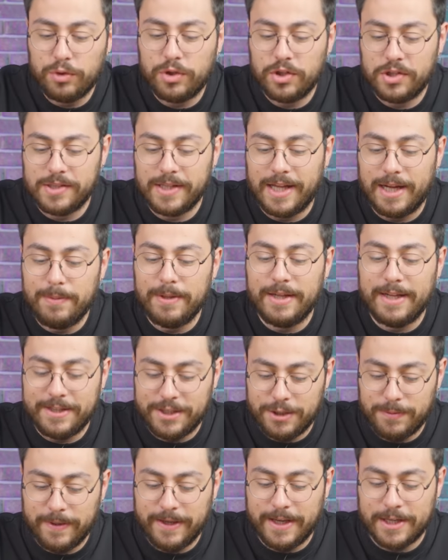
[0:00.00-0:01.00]
bu kişiler bir
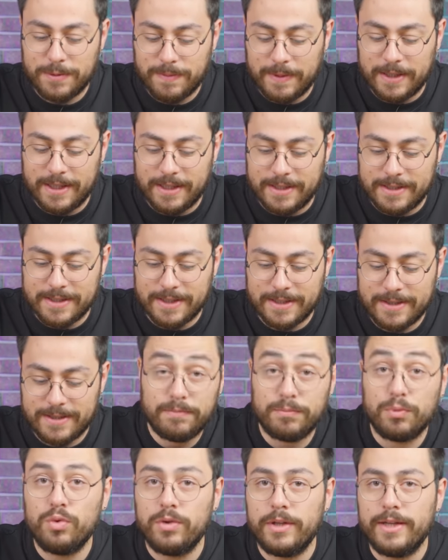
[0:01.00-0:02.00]
iletişime geçmeyi deneyeceğiz.
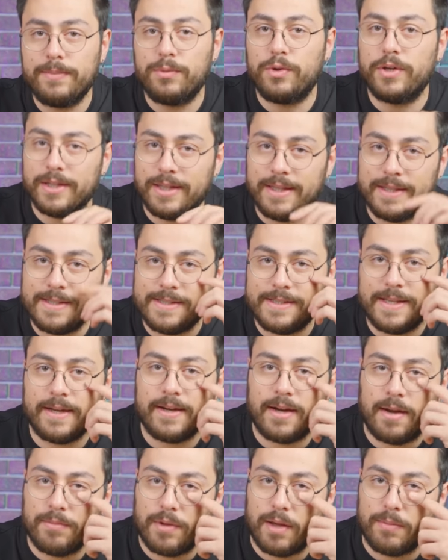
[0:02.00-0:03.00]
Bunları bu arada
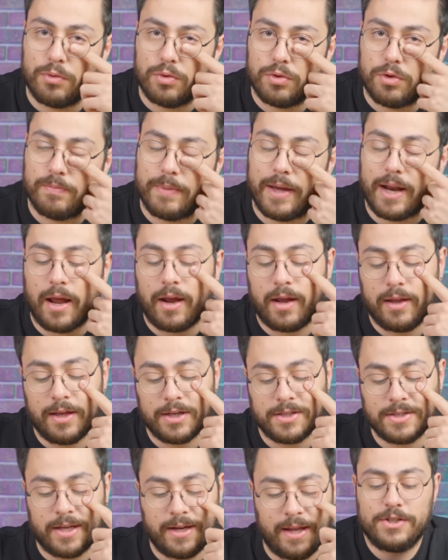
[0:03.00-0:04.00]
Instagram'dan bul buldum ben
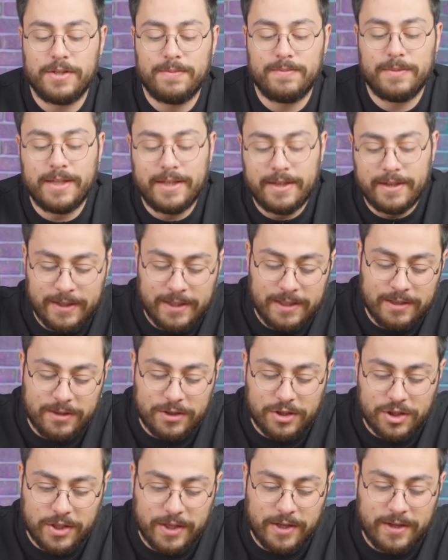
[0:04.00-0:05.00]
arkadaşlar. Şimdi ilk
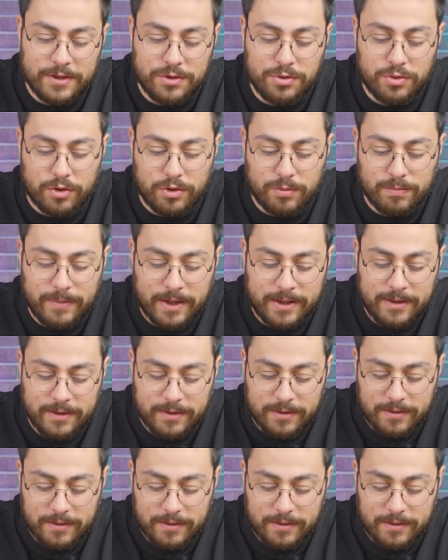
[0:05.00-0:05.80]
kişiye yazıyorum ben.